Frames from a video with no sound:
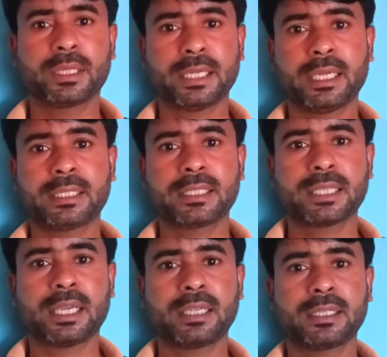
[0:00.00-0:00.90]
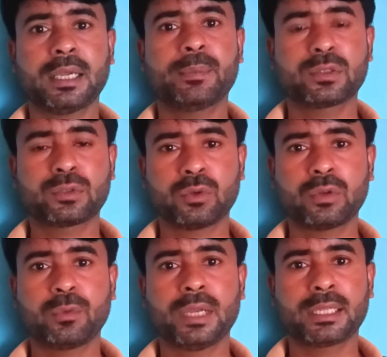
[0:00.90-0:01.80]
पता है कि सहायिका बच्चों
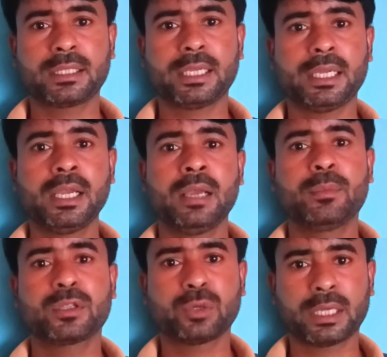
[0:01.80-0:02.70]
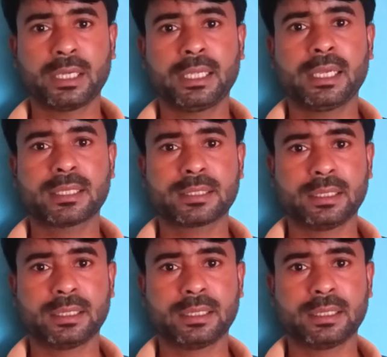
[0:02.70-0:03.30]
को बुलाती है बच्चों के लिए